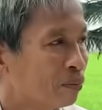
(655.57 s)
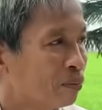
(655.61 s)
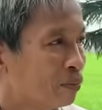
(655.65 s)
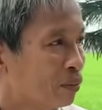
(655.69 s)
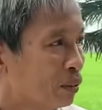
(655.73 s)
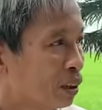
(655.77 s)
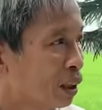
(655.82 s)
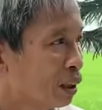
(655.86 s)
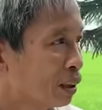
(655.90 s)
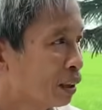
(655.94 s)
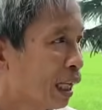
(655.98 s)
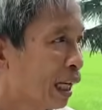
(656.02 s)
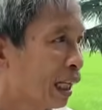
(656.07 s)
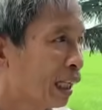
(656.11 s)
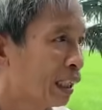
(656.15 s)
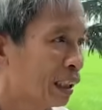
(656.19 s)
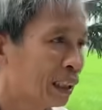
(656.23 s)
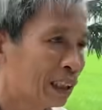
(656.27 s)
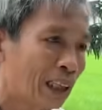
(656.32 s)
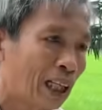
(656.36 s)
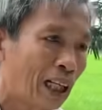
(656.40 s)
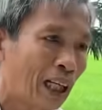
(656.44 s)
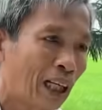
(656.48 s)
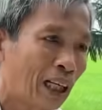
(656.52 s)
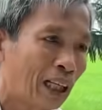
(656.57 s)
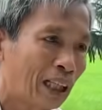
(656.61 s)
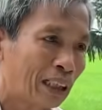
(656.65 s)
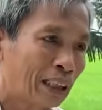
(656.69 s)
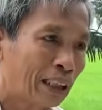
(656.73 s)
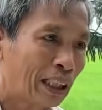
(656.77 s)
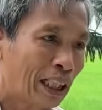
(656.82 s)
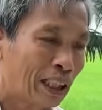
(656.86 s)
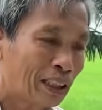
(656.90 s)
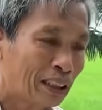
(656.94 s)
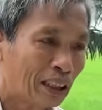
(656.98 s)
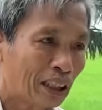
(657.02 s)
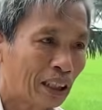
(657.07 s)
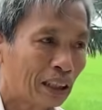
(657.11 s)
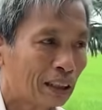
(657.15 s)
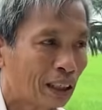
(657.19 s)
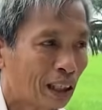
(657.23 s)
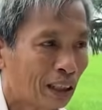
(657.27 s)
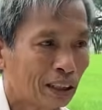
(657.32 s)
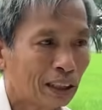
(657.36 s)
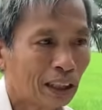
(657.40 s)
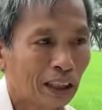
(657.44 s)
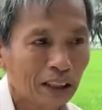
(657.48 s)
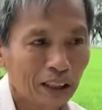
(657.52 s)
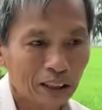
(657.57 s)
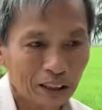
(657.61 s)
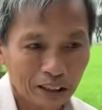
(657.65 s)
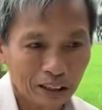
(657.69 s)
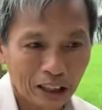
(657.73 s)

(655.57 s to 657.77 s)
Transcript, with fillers: Đức Thầy và các vị Thánh Hiền